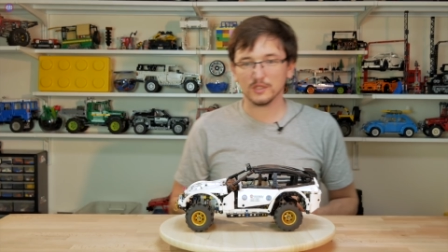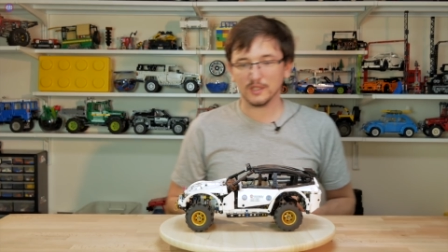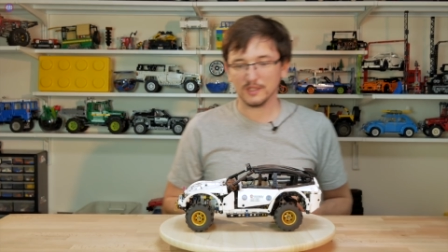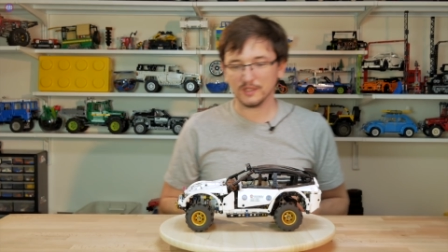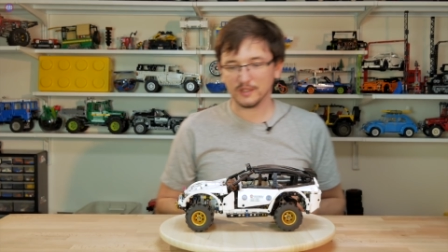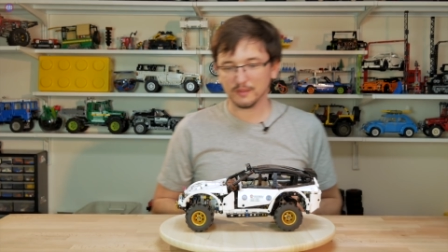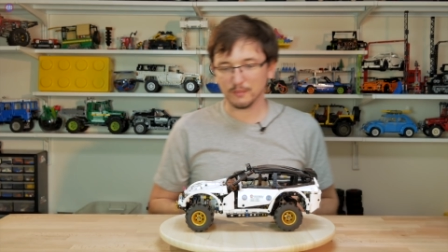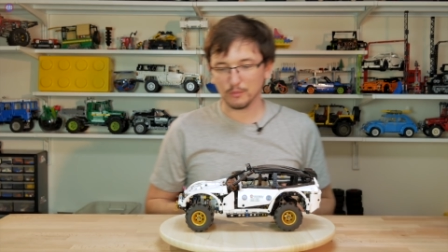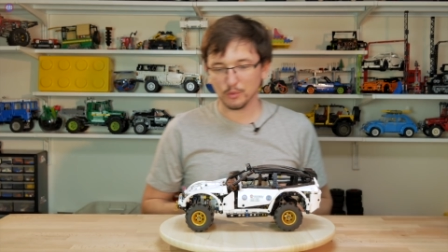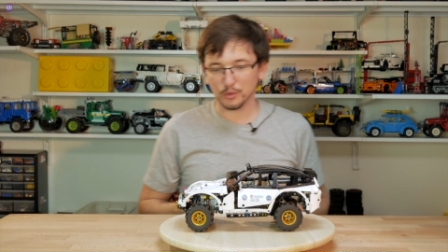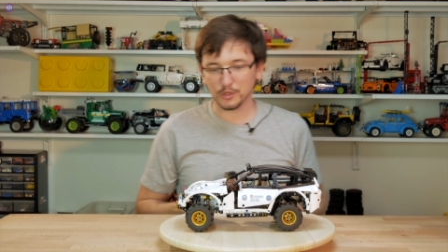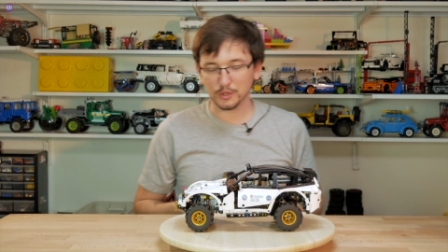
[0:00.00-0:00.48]

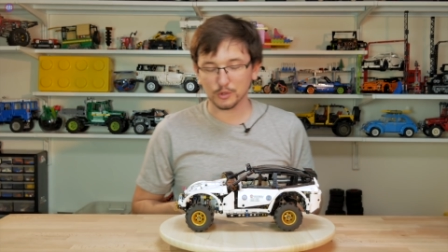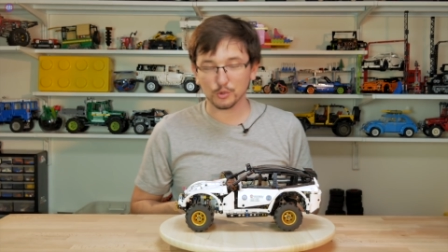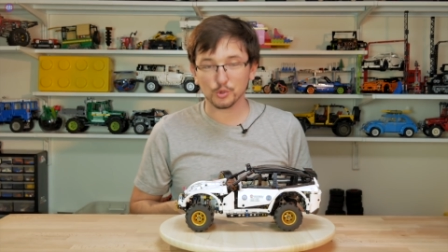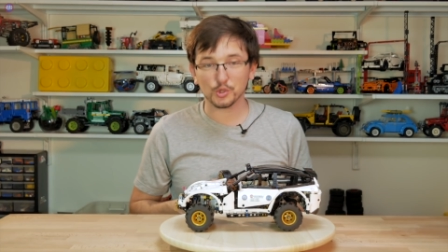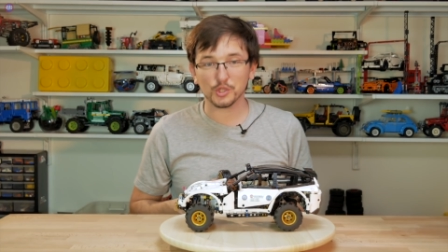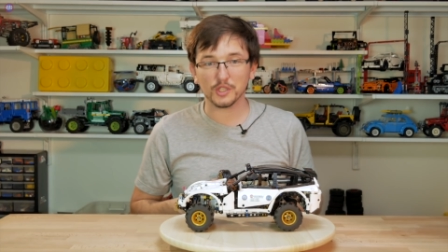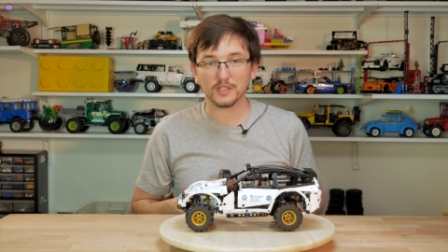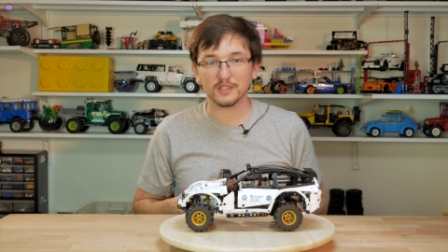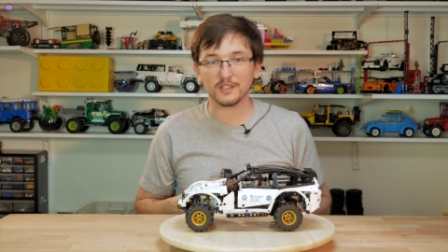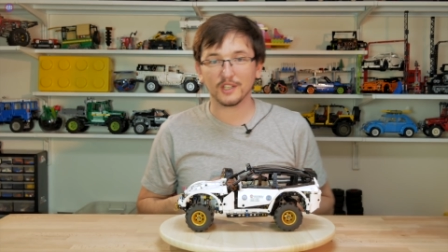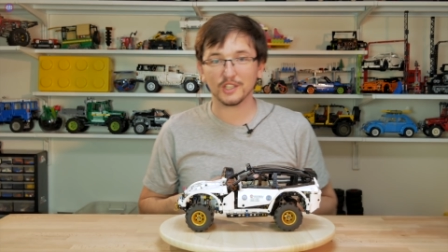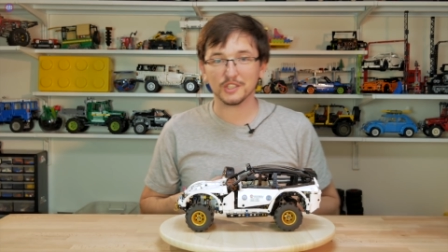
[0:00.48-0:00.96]
Это будет
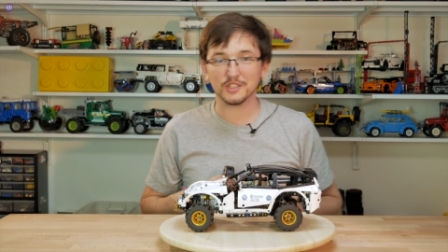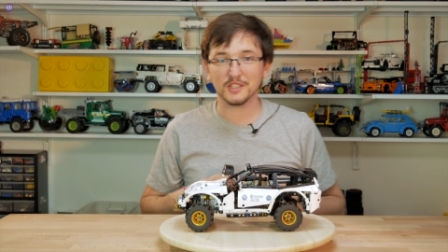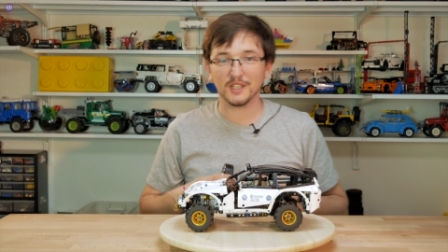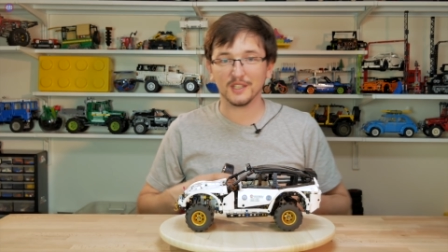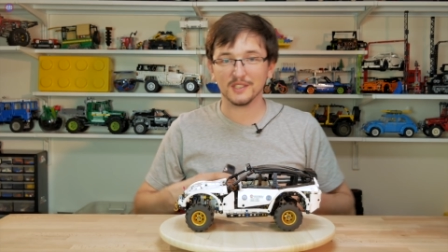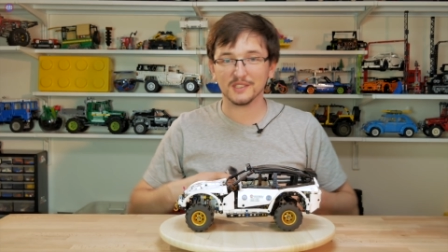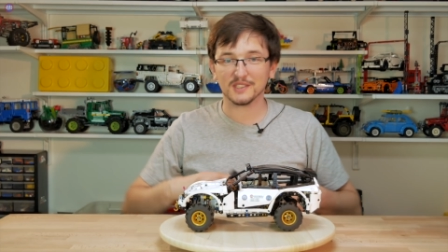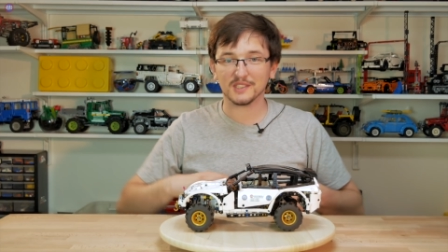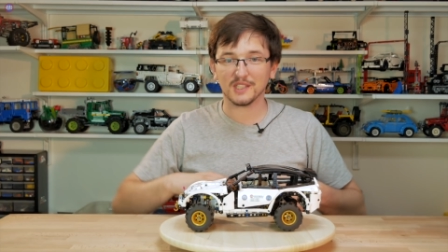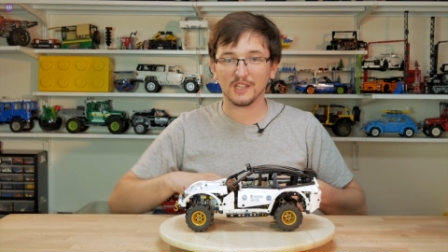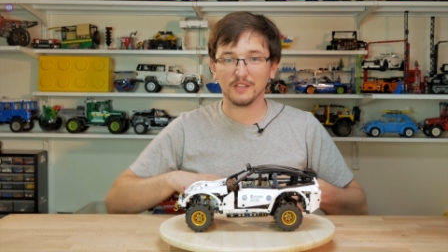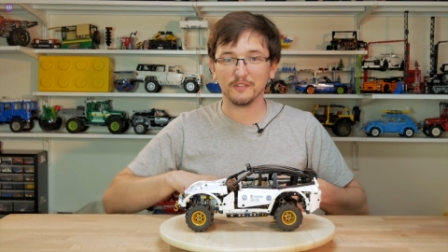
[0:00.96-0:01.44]
уже
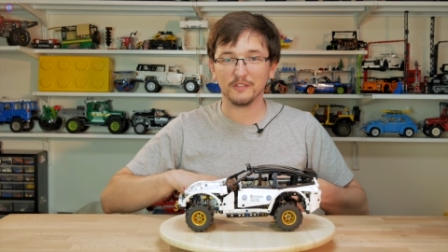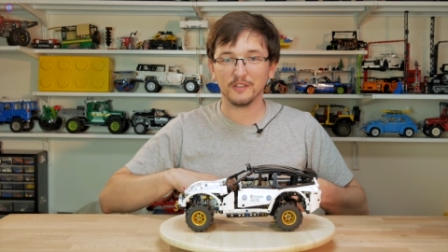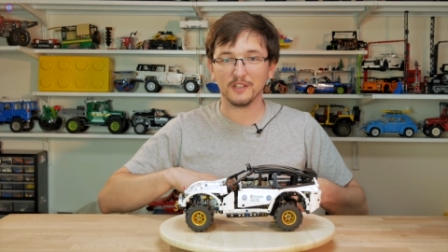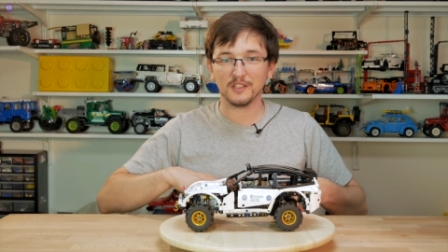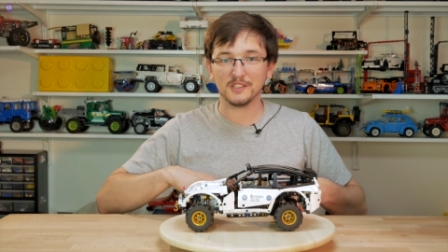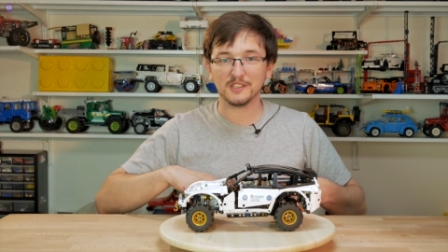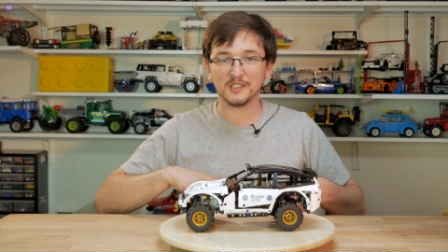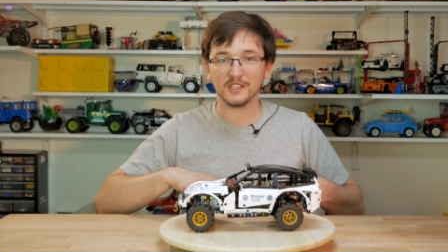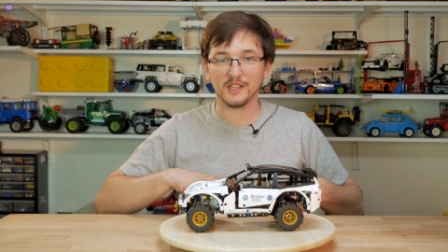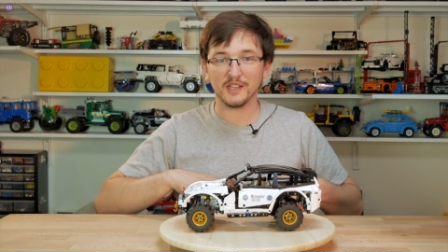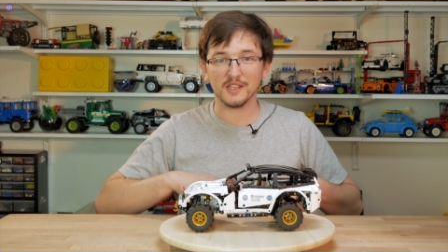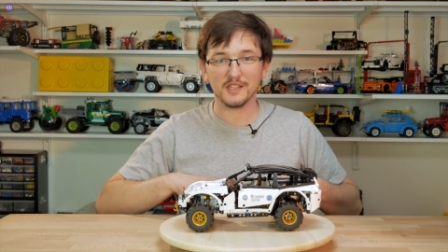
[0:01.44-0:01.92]
гражданская
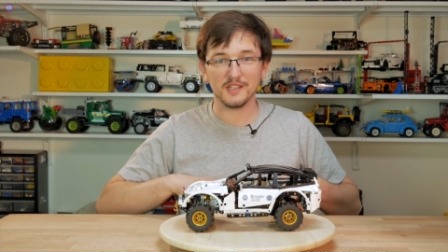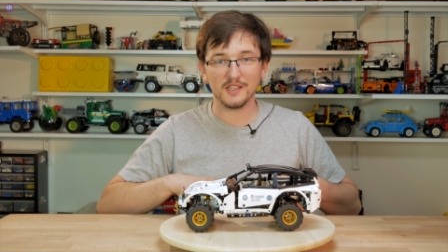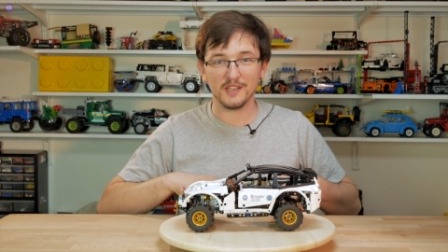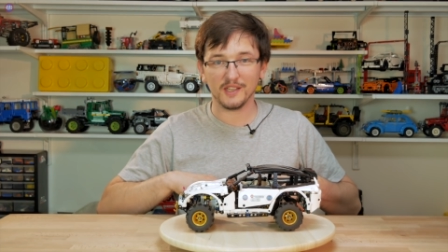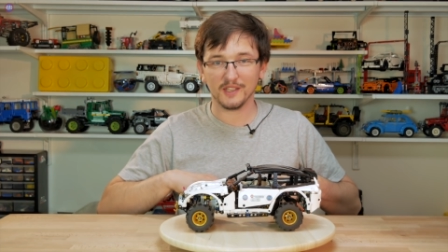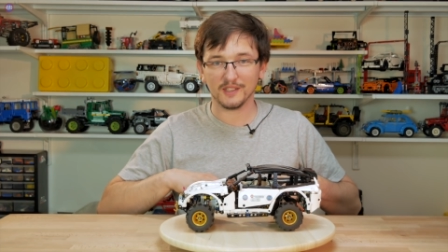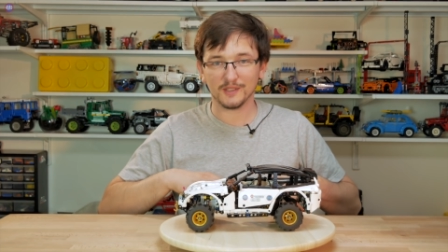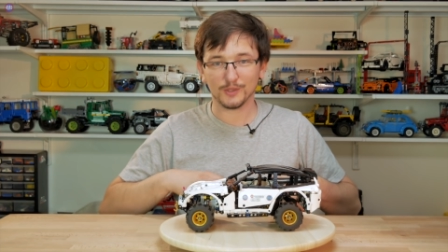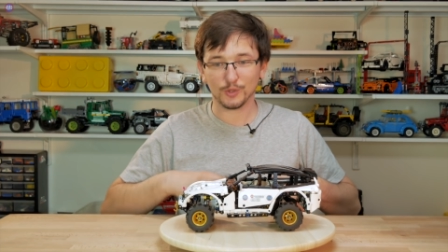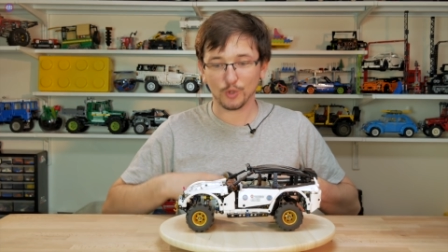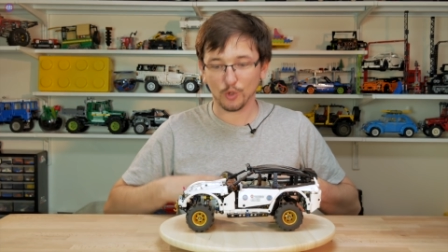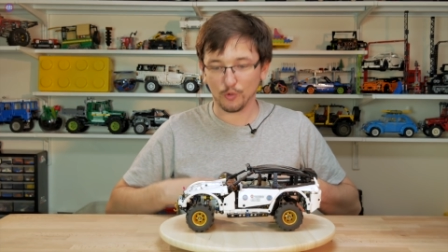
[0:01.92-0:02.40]
версия,
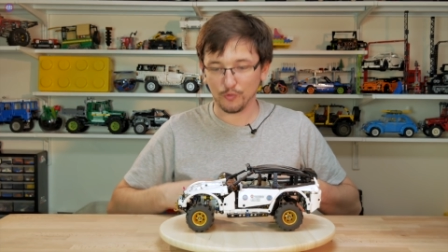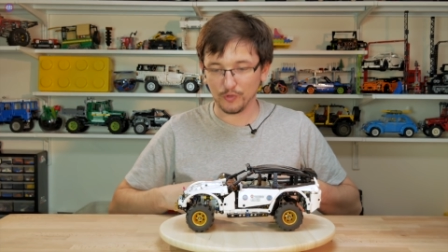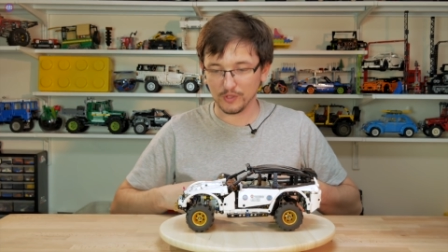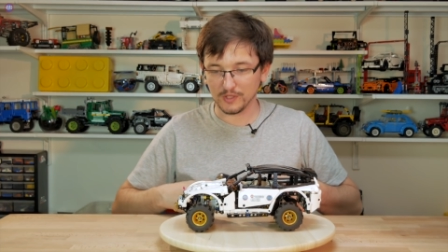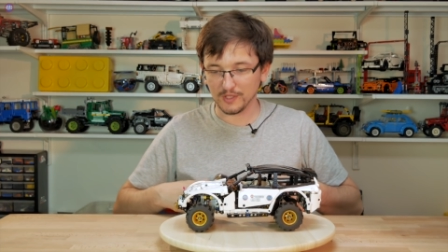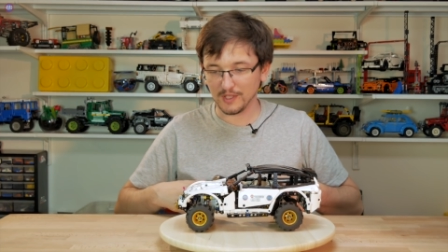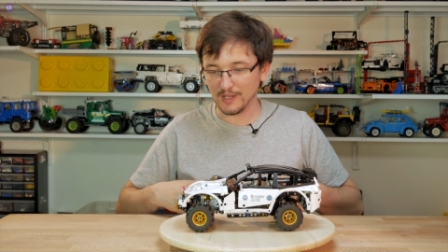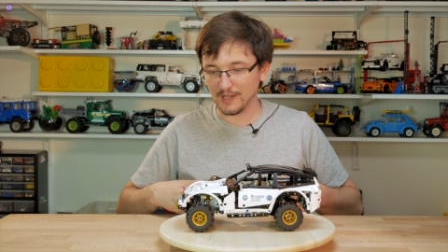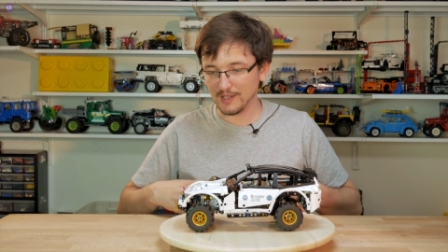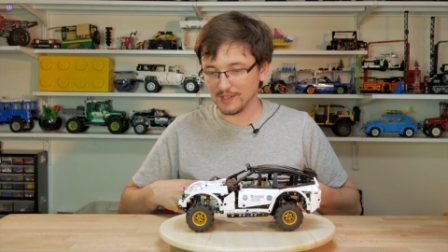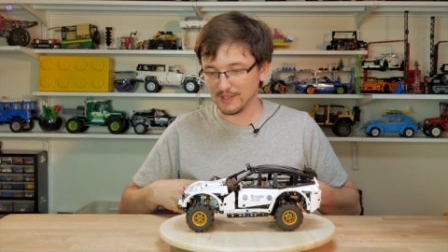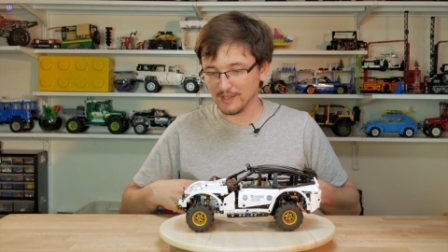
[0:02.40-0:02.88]
не трофи
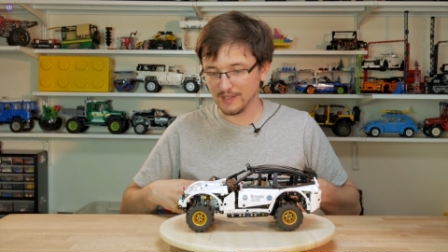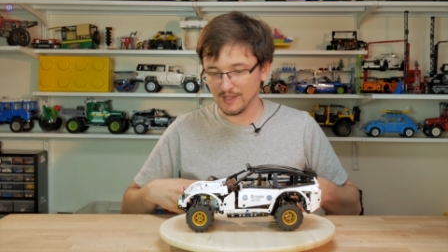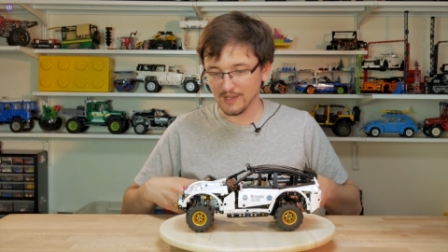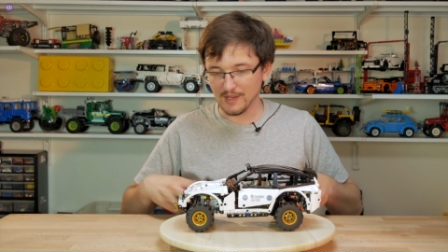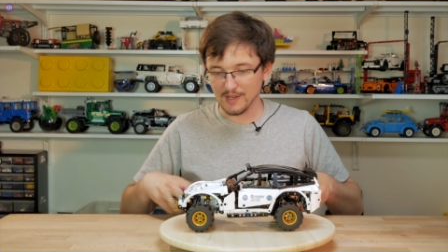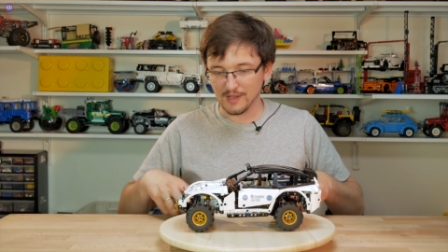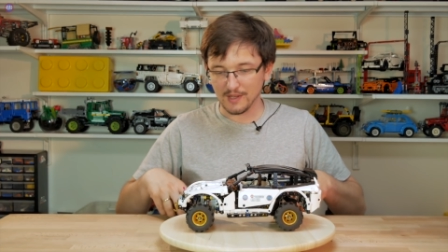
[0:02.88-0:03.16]
трак,